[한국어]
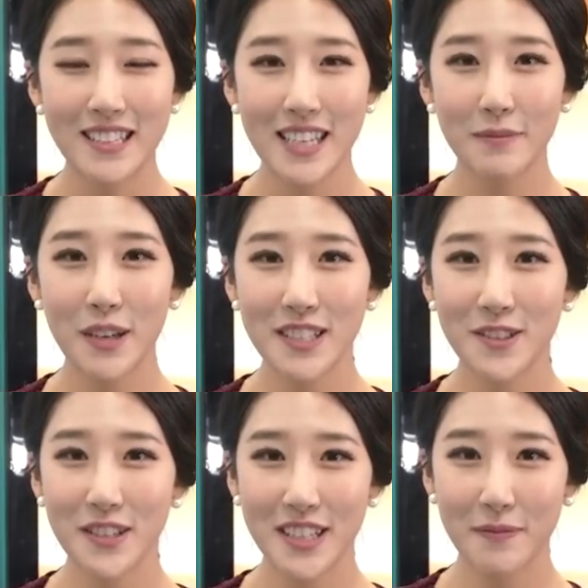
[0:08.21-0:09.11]
참여하실
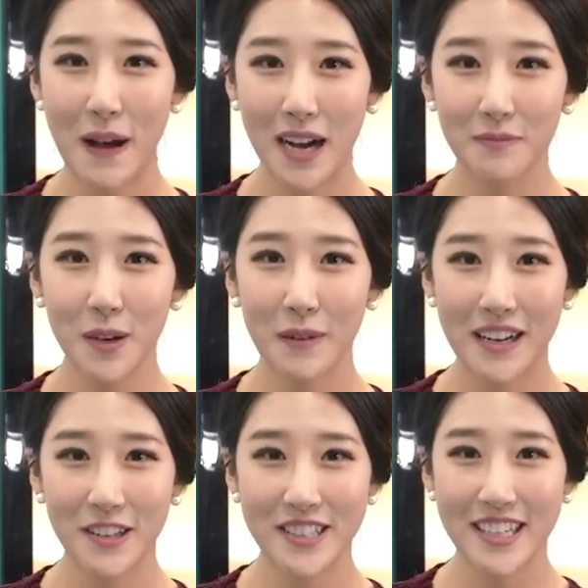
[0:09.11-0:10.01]
수 있는 방법
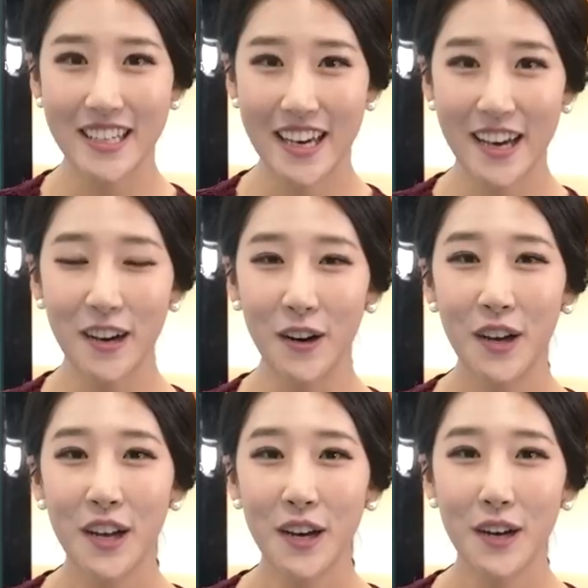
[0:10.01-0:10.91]
알려드릴게요.
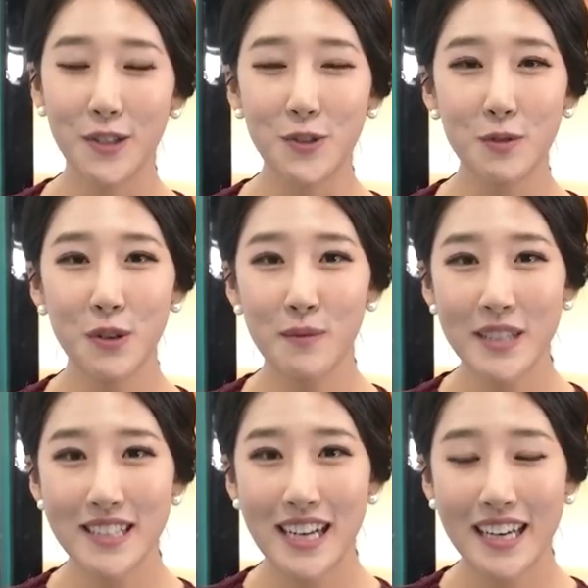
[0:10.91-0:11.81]
어, 유튜브
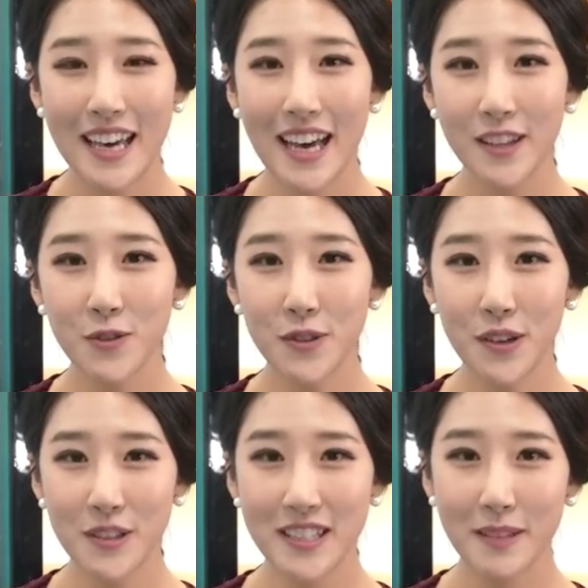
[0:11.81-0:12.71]
검색창에
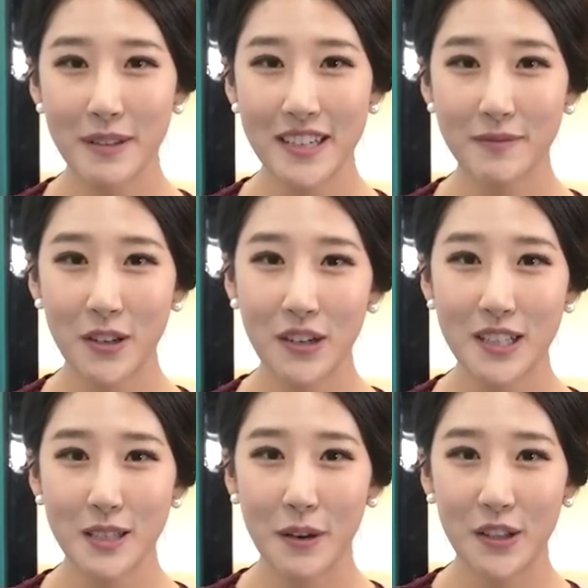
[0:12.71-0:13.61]
한국경제TV를
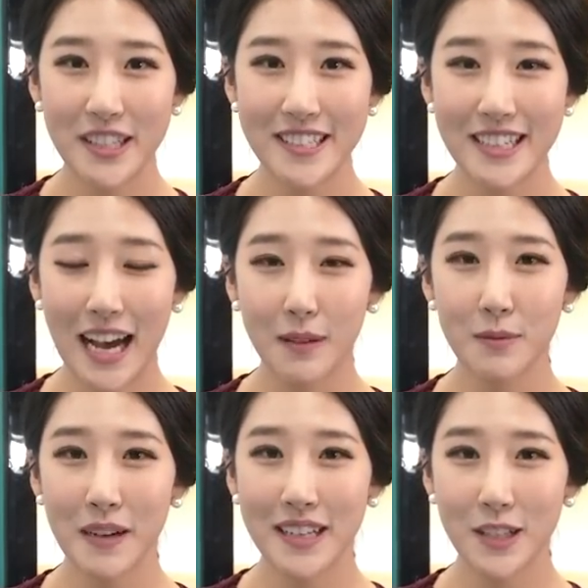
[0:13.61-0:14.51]
입력하시면 라이브
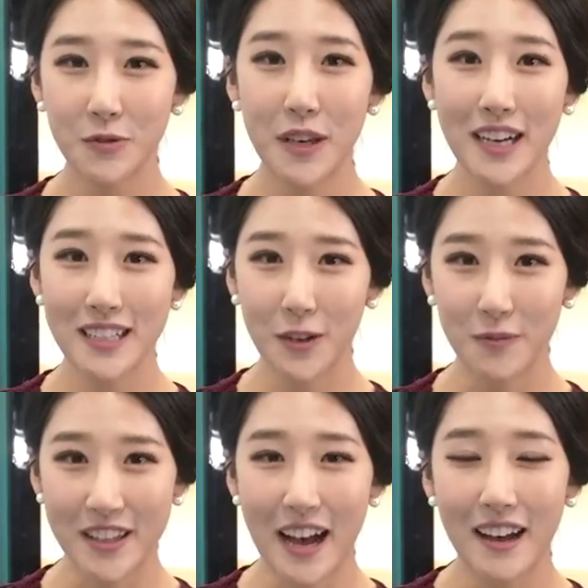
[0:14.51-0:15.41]
방이 두 개가
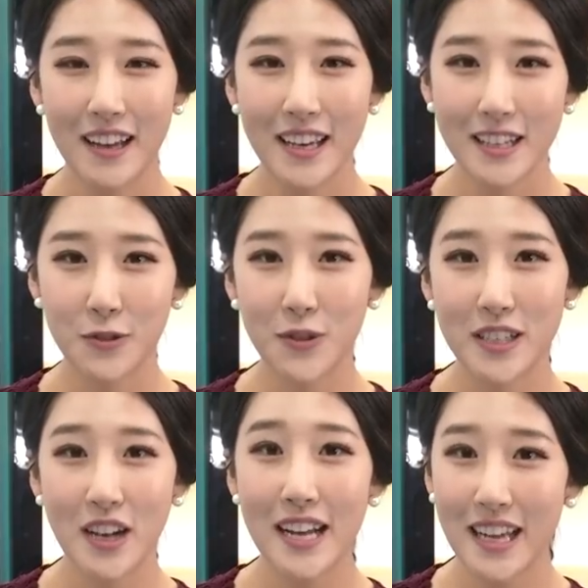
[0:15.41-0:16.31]
나옵니다. 그
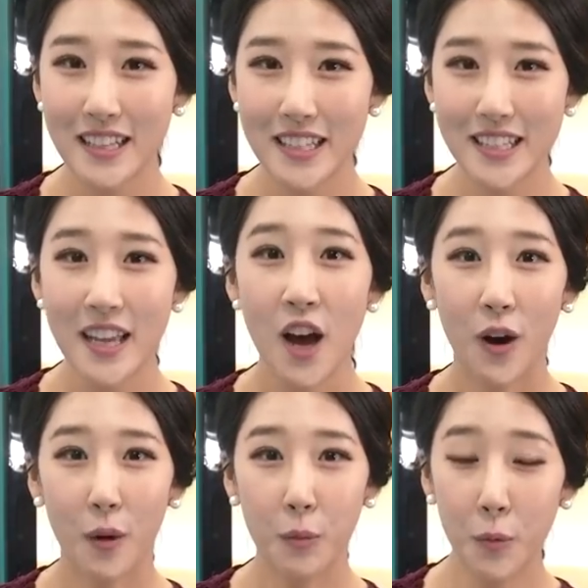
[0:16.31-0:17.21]
중에서 하나는
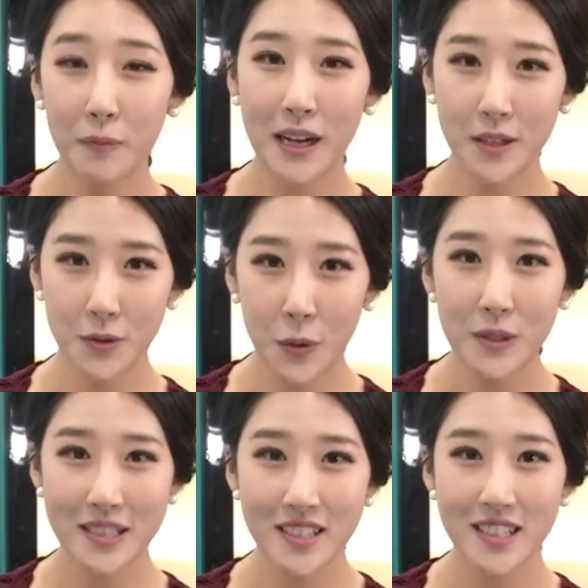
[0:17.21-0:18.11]
어,
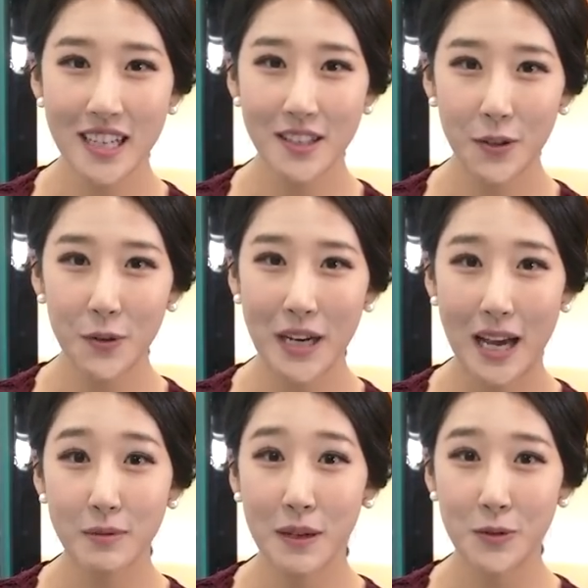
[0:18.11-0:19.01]
본방송 실시간용
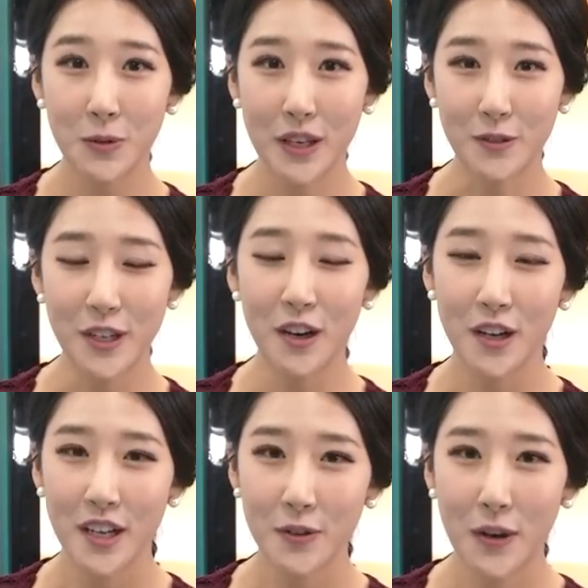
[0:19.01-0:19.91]
라이브 방송이고요.
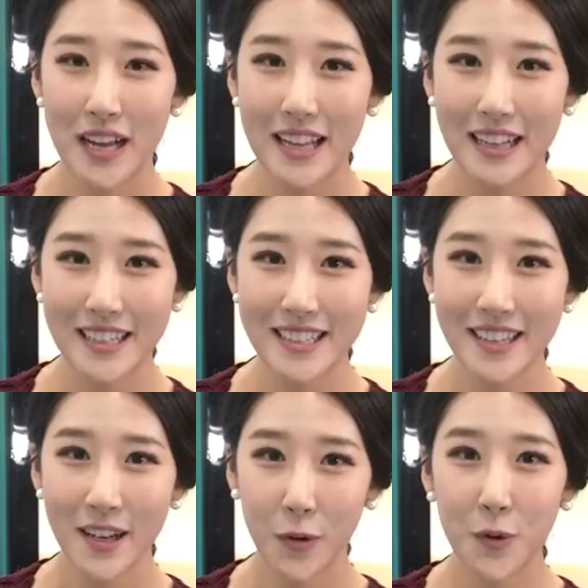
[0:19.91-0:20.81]
또 하나는
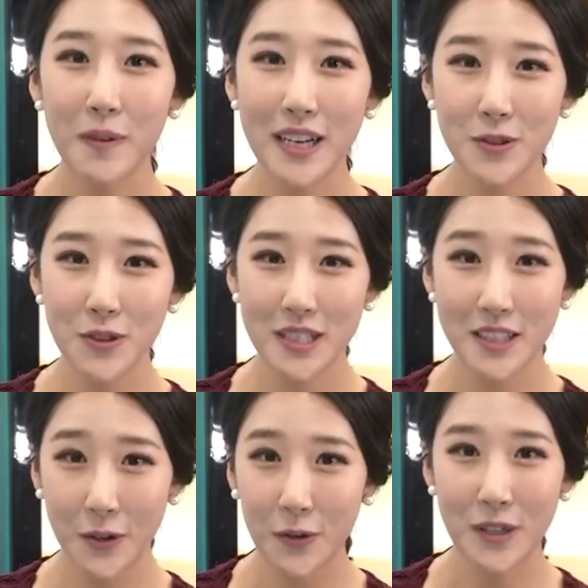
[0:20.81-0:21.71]
오마이
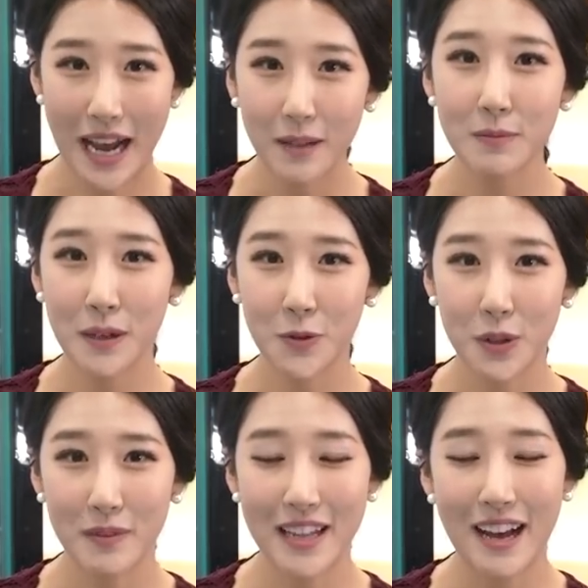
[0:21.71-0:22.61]
주식용 라이브
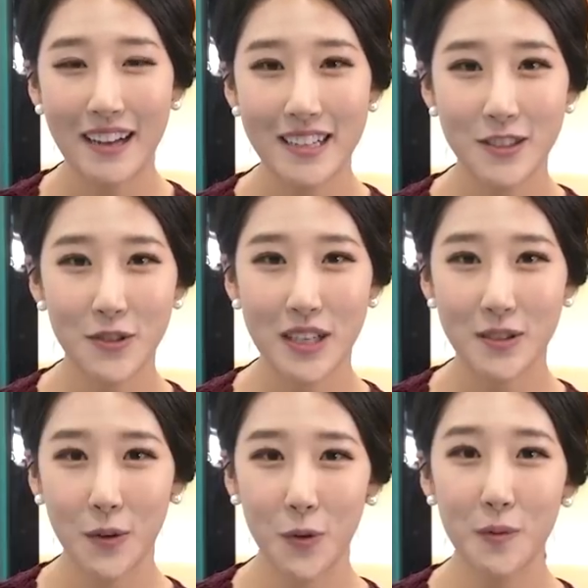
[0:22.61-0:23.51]
방송입니다. 그
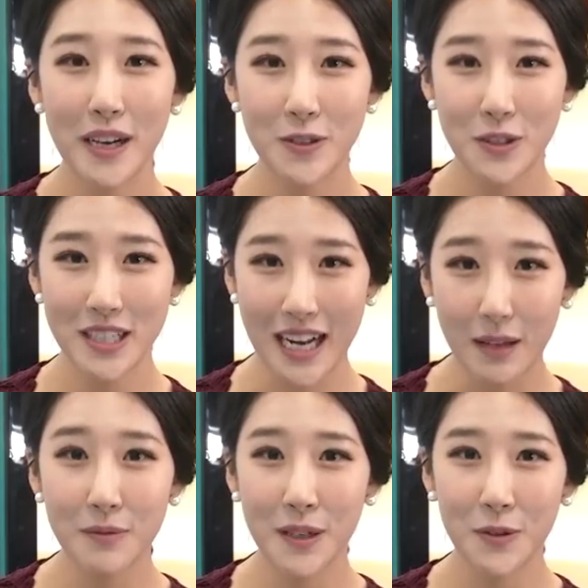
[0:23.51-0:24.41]
중에서 오마이 주식
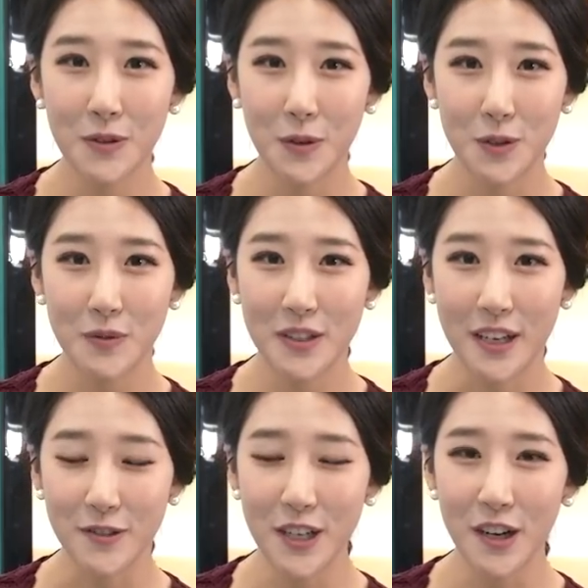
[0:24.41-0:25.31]
라이브 방으로 들어오시면
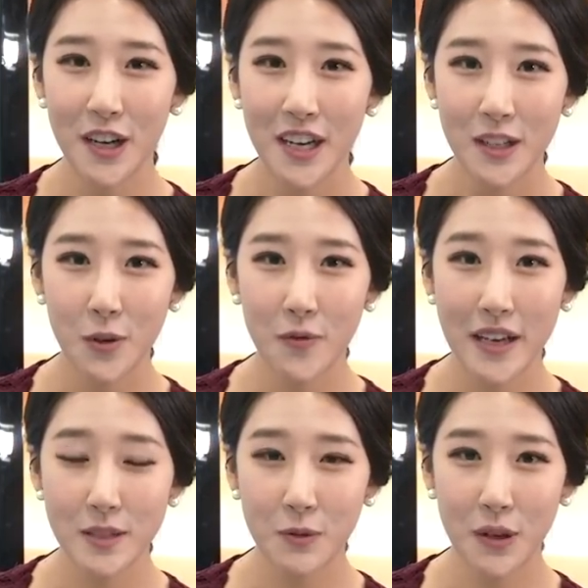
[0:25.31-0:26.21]
되고요. 또
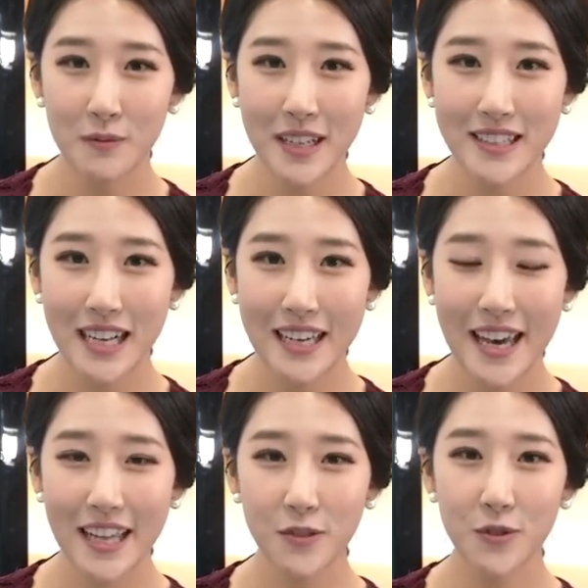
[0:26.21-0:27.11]
페이스북 검색창에
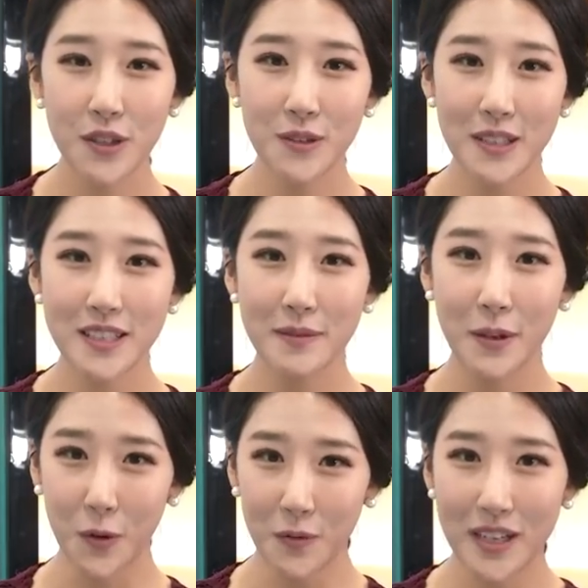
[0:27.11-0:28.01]

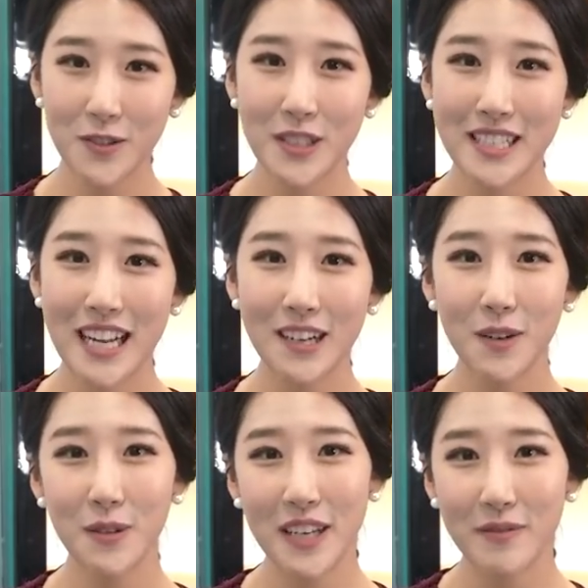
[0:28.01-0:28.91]
한국경제TV 오마이 주식을
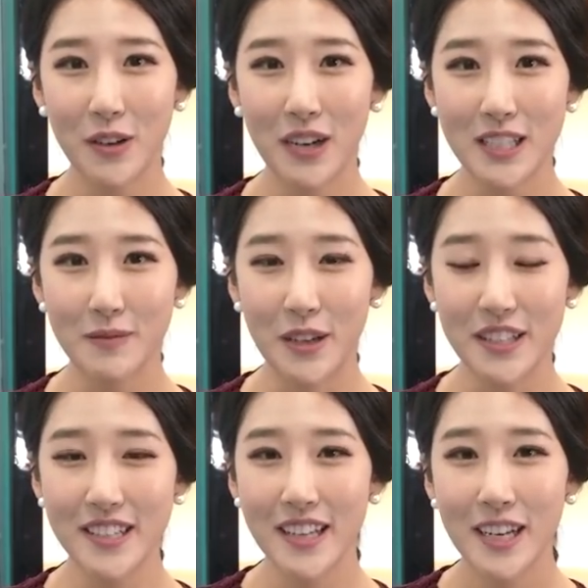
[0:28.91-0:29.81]
한꺼번에
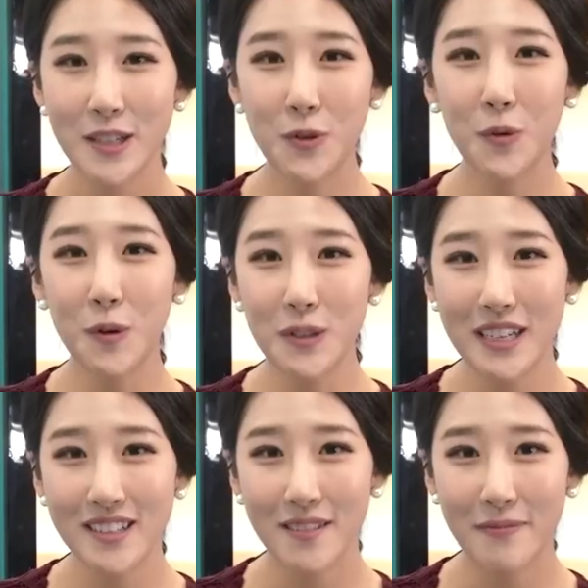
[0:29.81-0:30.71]
입력하시면 종목 상
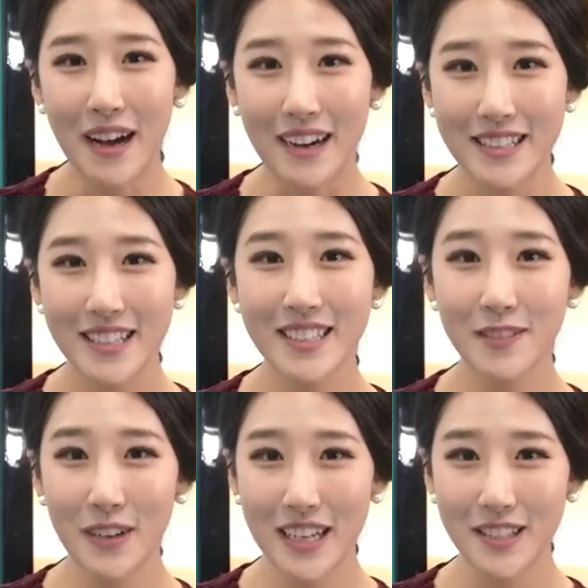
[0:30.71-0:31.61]
상담방
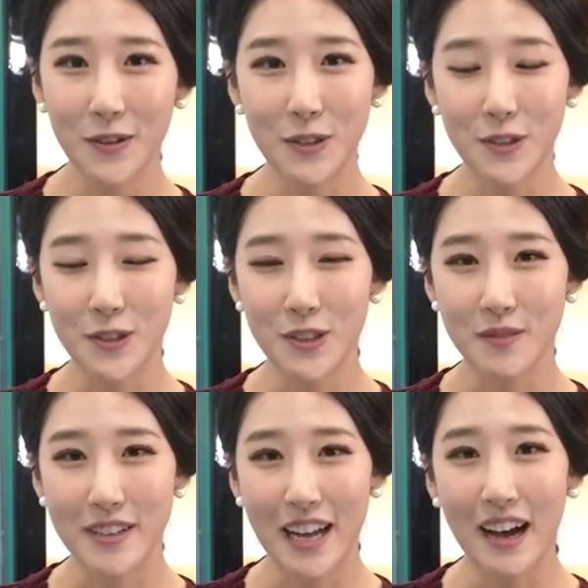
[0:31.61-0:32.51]
채팅방에 들어오실 수
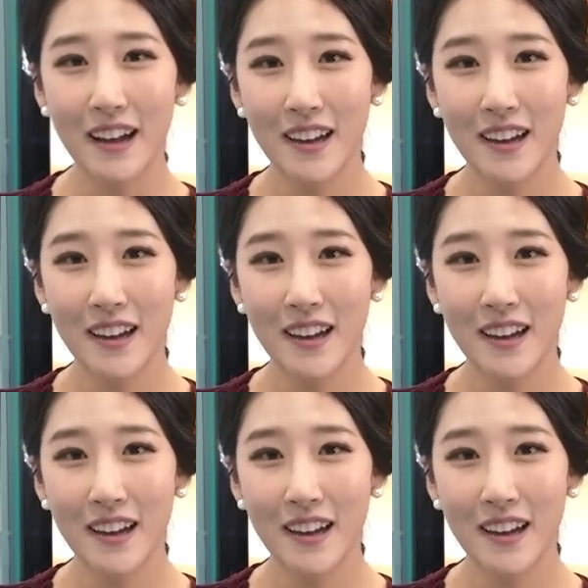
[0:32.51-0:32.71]
있습니다.